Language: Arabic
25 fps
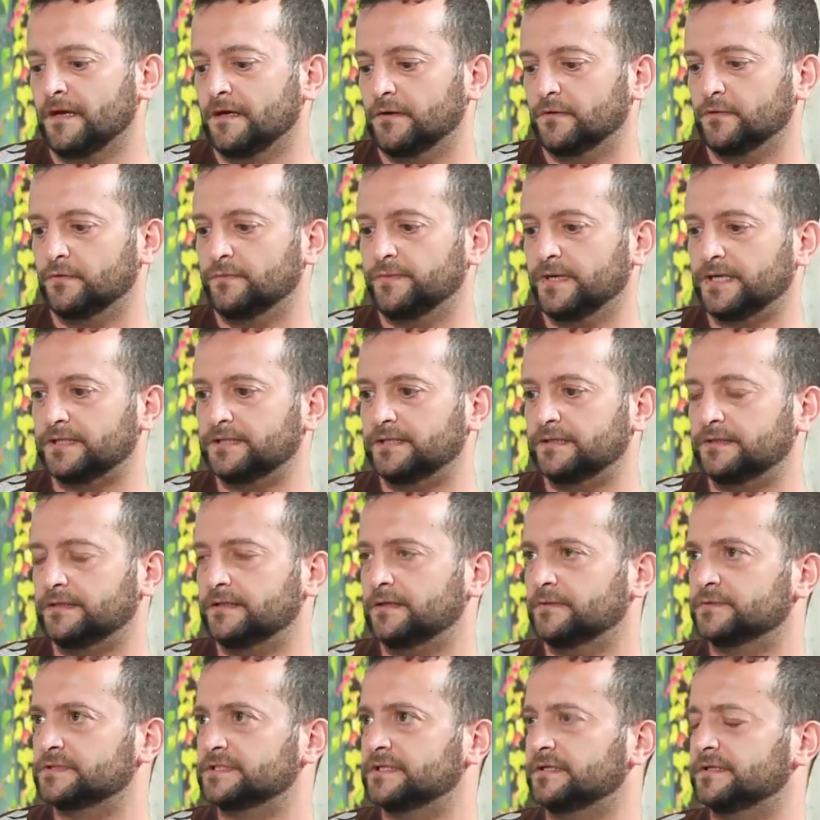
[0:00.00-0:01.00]
وبعدين لو
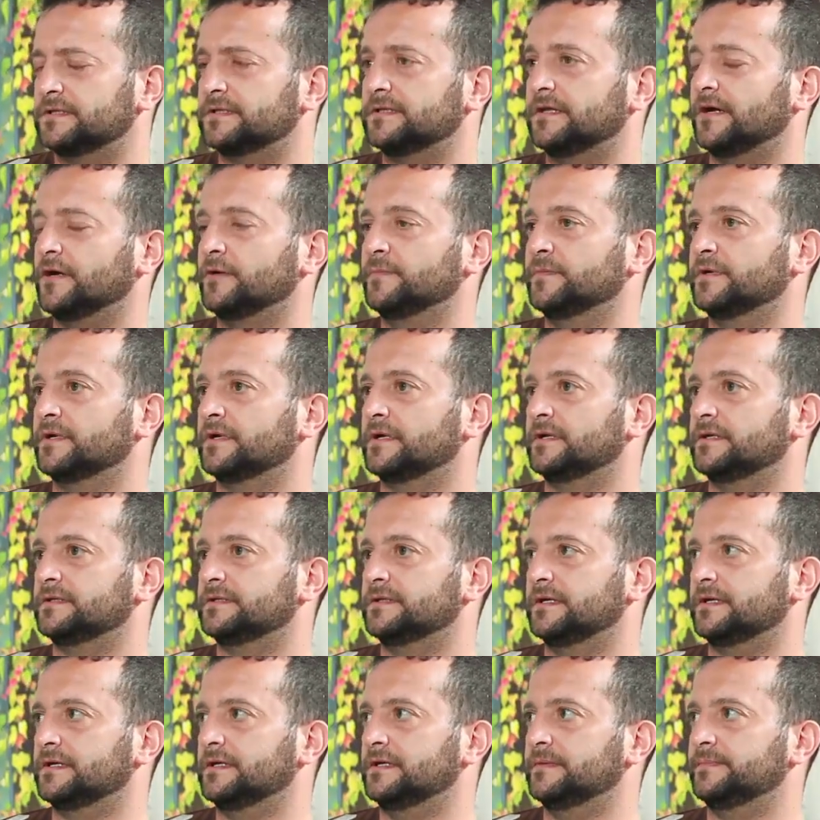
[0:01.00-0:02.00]
وصلت لعمر
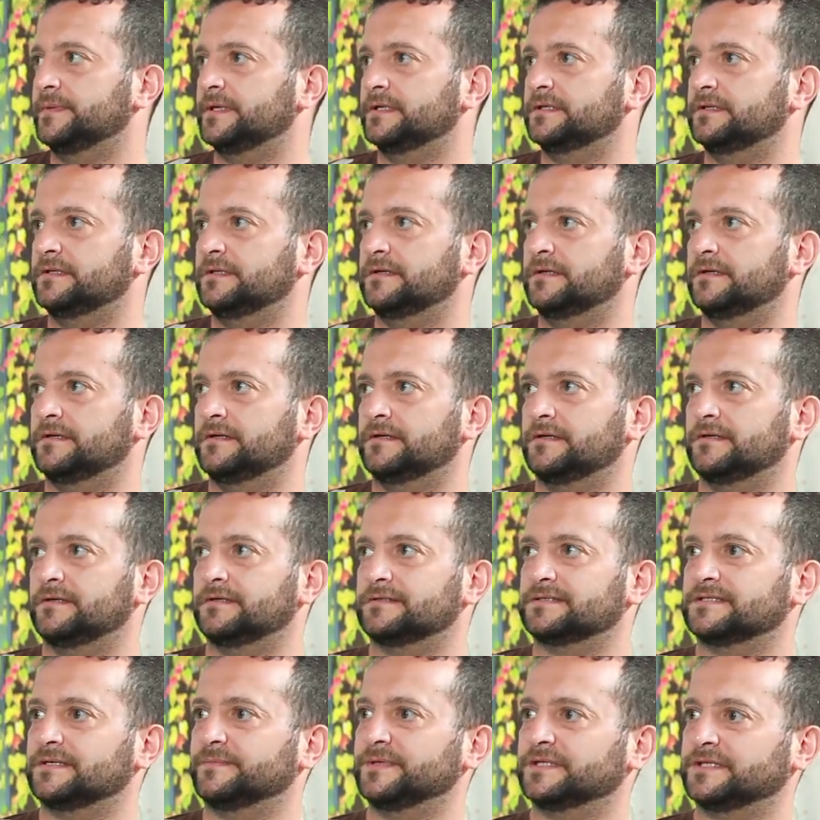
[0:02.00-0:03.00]
تقريبا
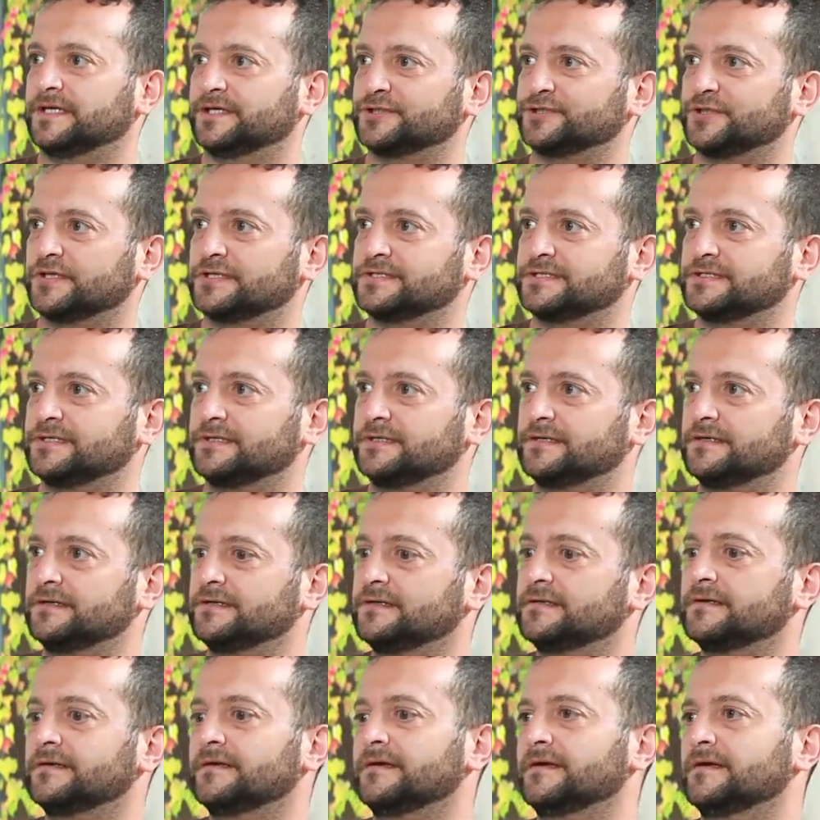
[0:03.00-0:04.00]
17 آه، سنه
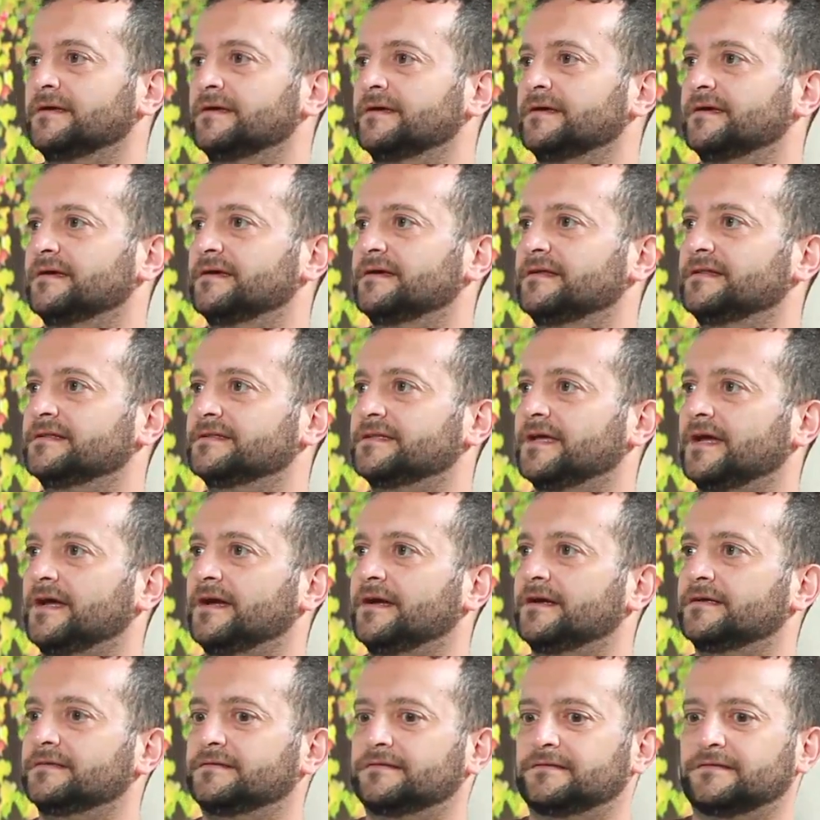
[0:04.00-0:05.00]

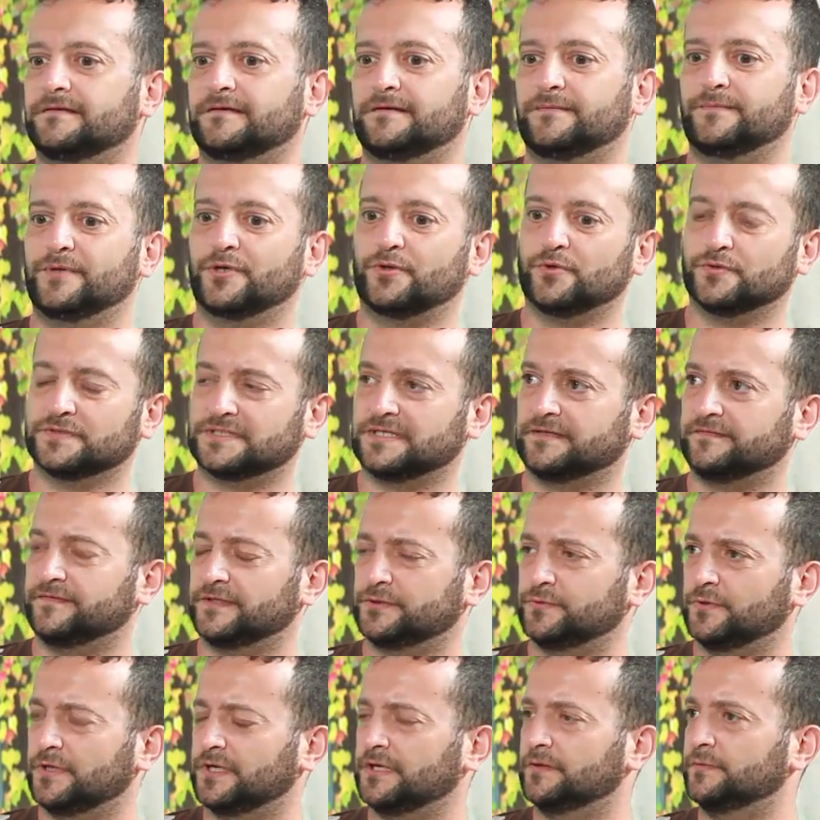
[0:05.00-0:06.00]
التحقت
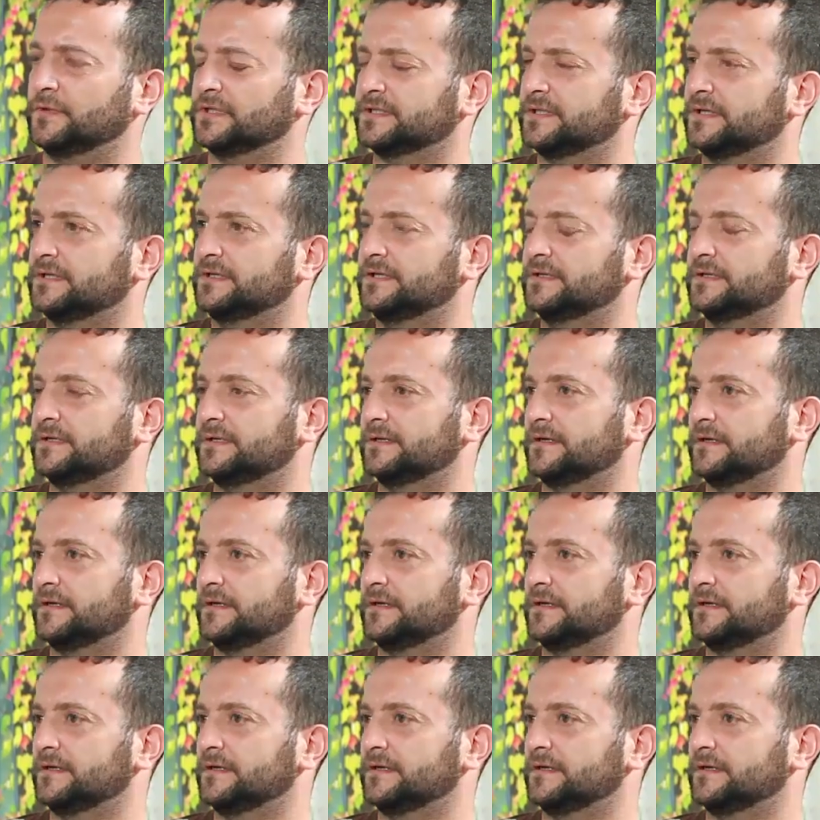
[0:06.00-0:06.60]
بالكونسرفاتوار الوطني